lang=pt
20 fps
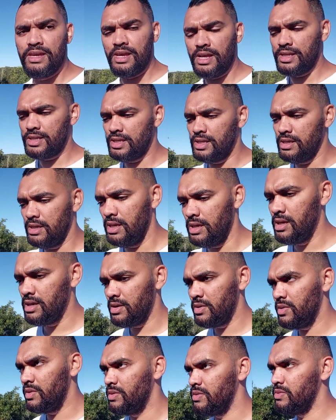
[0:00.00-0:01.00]
E assim,
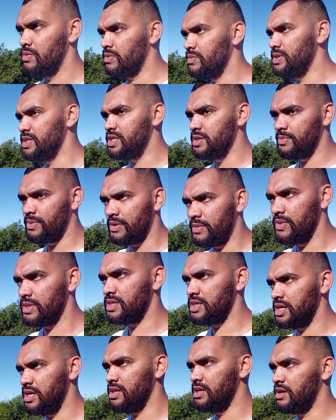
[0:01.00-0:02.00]
vou mentir para
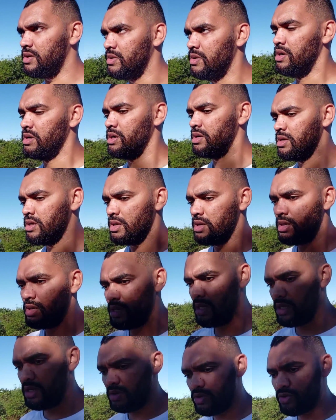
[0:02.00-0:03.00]
vocês não
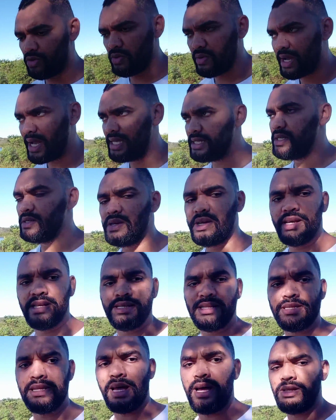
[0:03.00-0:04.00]
eu tô um cadinho
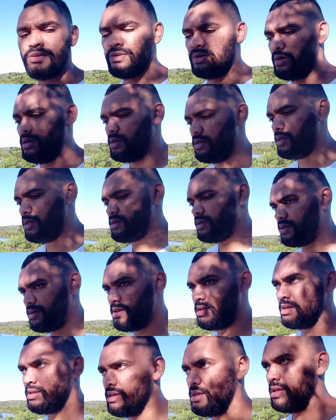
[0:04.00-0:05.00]
cansado,
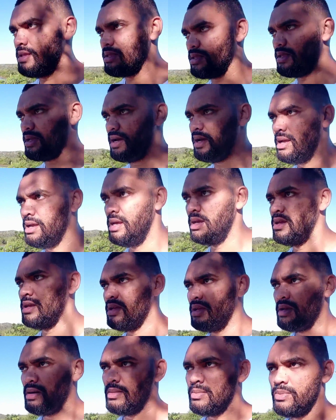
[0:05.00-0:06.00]
tá?
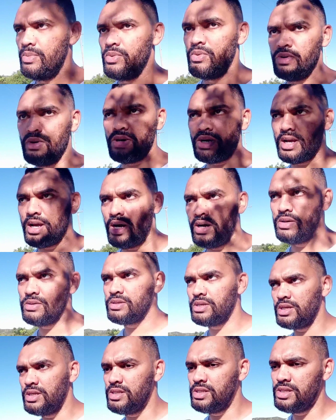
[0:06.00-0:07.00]
Por
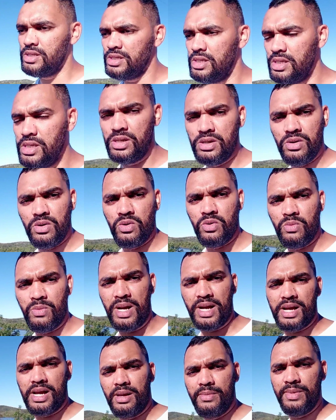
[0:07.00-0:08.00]
causa de
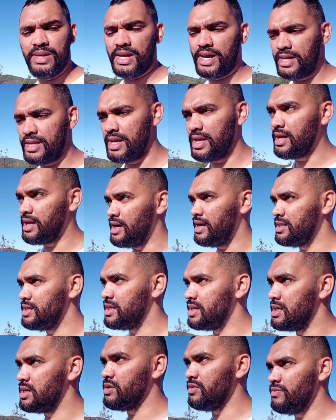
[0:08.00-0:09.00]
uma caminhada
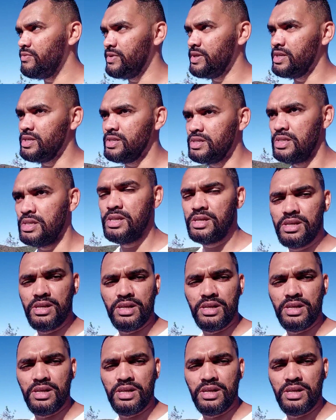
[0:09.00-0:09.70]
grande aí que eu fiz.